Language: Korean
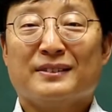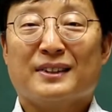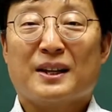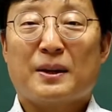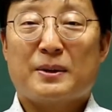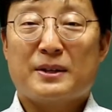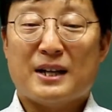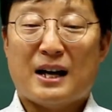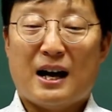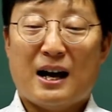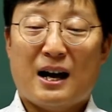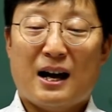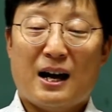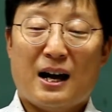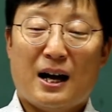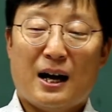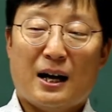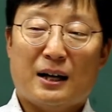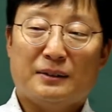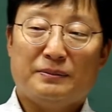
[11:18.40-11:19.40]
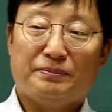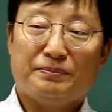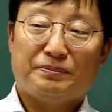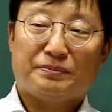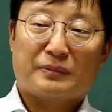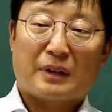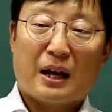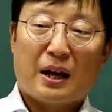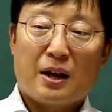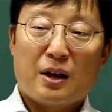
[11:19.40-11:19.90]
자,
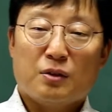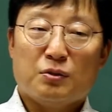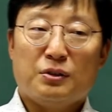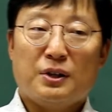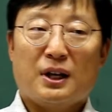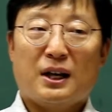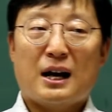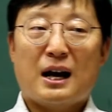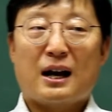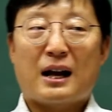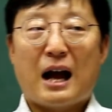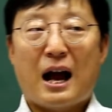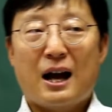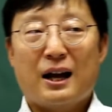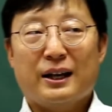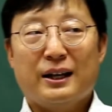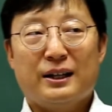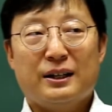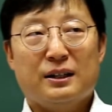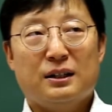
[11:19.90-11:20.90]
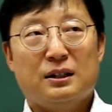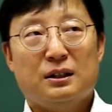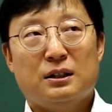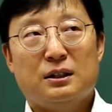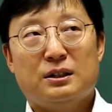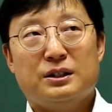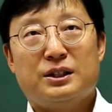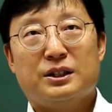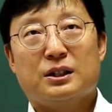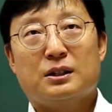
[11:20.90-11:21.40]
우리가
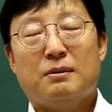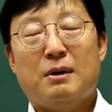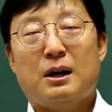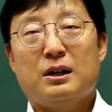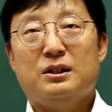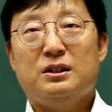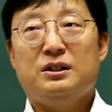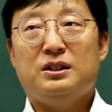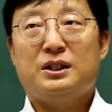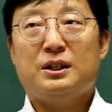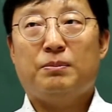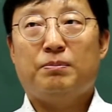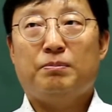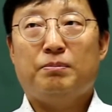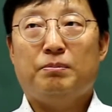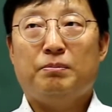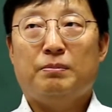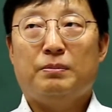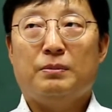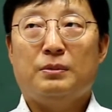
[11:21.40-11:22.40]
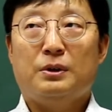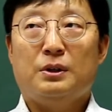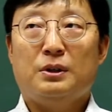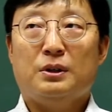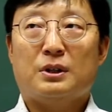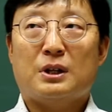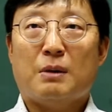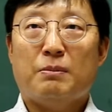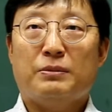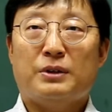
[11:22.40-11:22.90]
강의를 지금 한
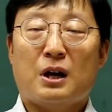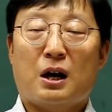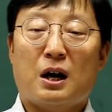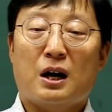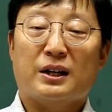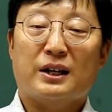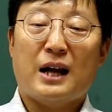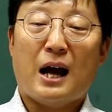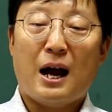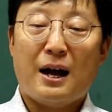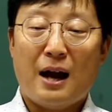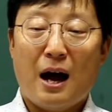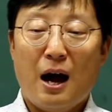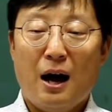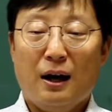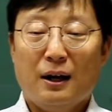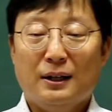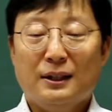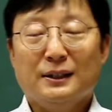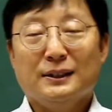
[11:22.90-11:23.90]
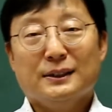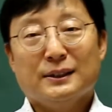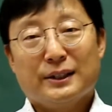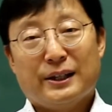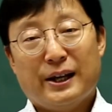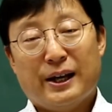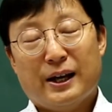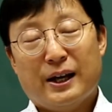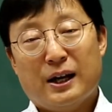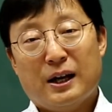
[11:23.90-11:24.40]
이십삼, 사강이 하나?
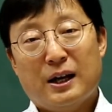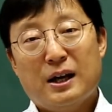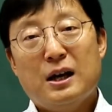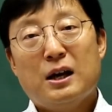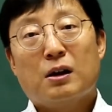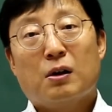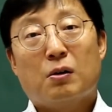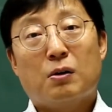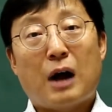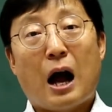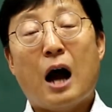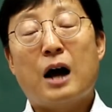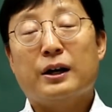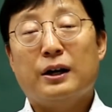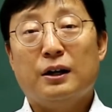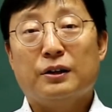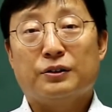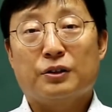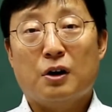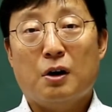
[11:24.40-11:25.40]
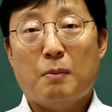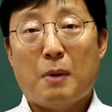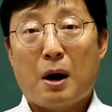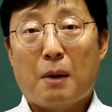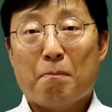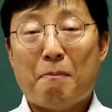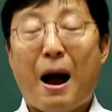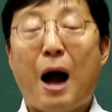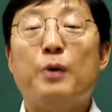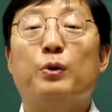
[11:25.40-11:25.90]
예, 그 강의에서
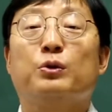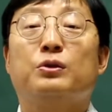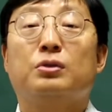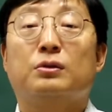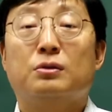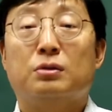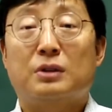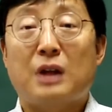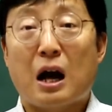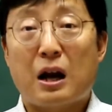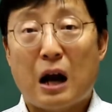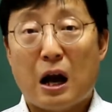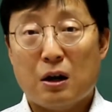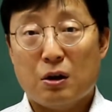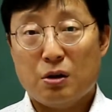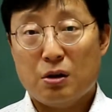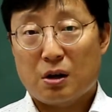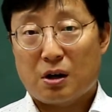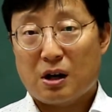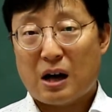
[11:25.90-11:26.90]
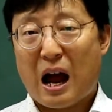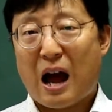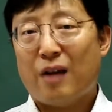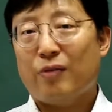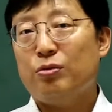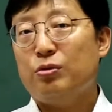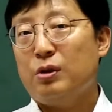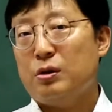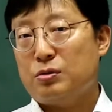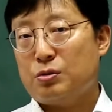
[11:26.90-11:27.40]
막 바로 듣고 따라하려니까
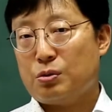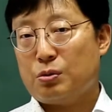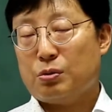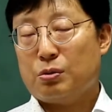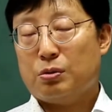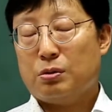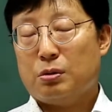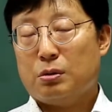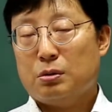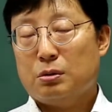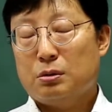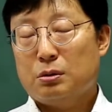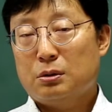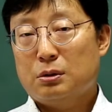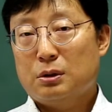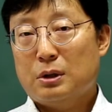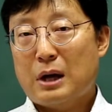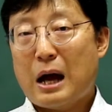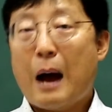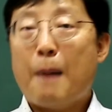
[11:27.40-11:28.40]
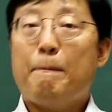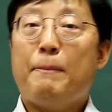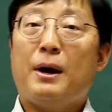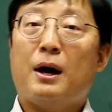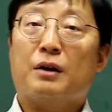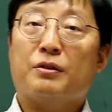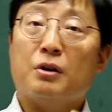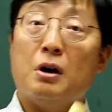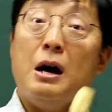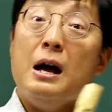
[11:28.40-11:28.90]
안 되죠. 앞에
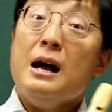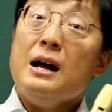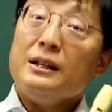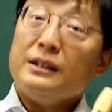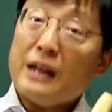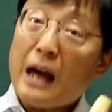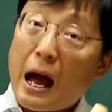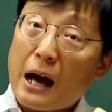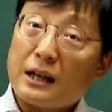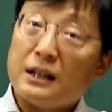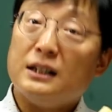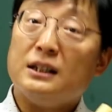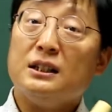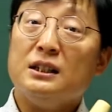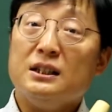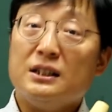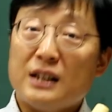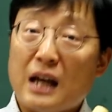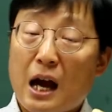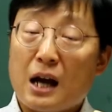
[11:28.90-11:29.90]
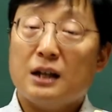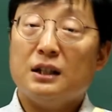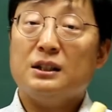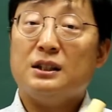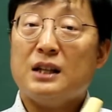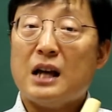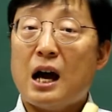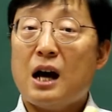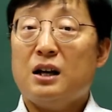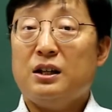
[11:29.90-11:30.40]
가서 차근차근
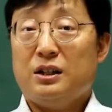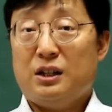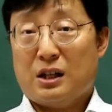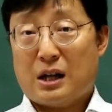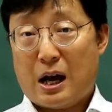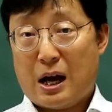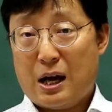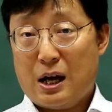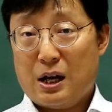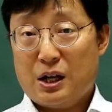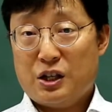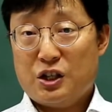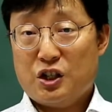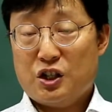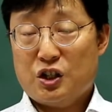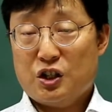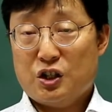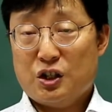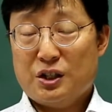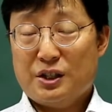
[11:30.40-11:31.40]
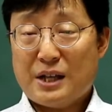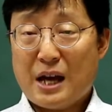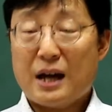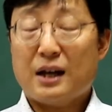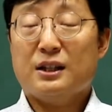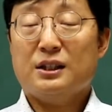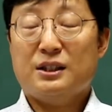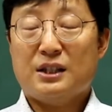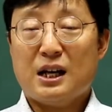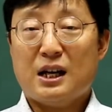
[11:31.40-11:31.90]
차근히 가야지.
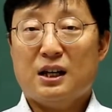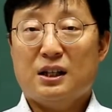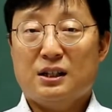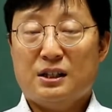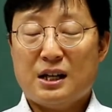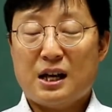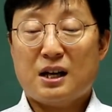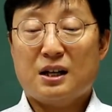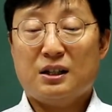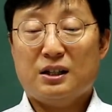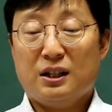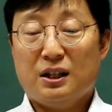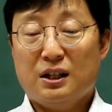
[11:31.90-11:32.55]
차근차근 차근히.